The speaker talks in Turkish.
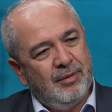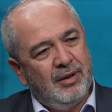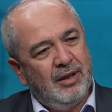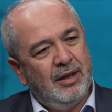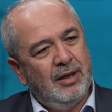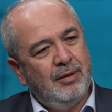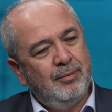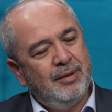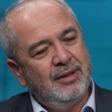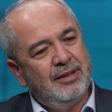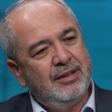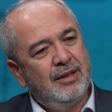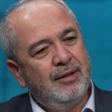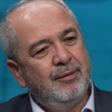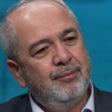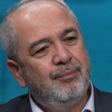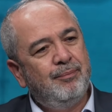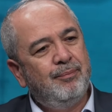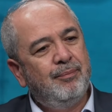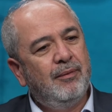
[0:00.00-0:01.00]
Elbette
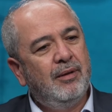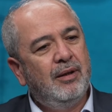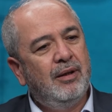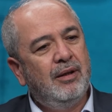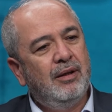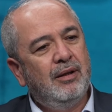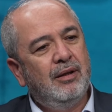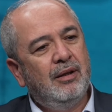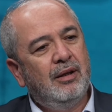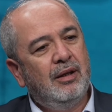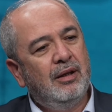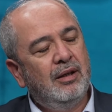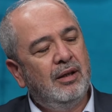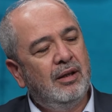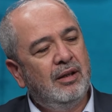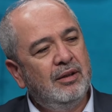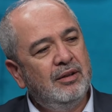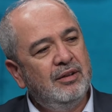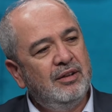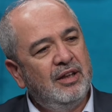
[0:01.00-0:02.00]
e,
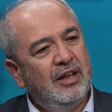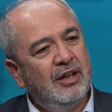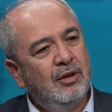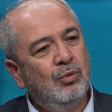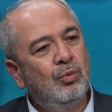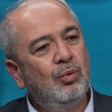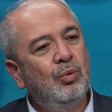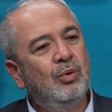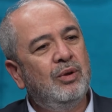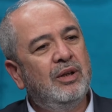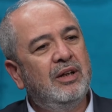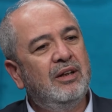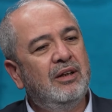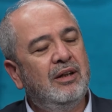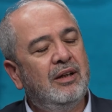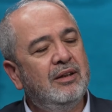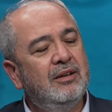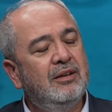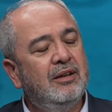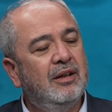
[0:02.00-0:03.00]
Allah'ın diğer kulları
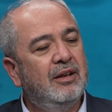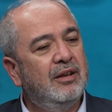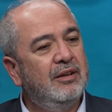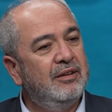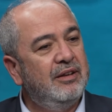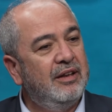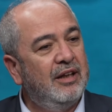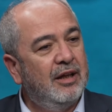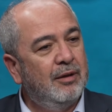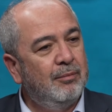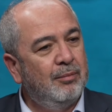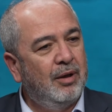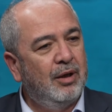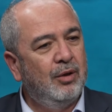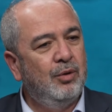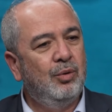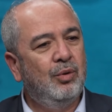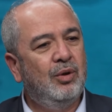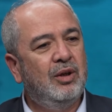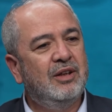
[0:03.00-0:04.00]
hatta diğer
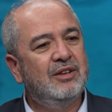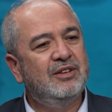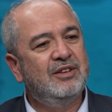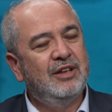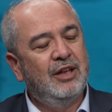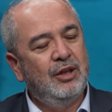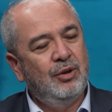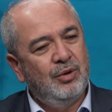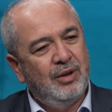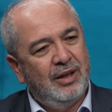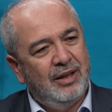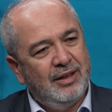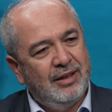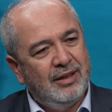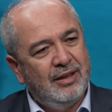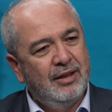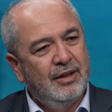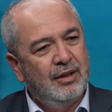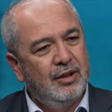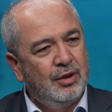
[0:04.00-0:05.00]
mahlukatına
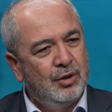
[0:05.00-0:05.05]
yönelik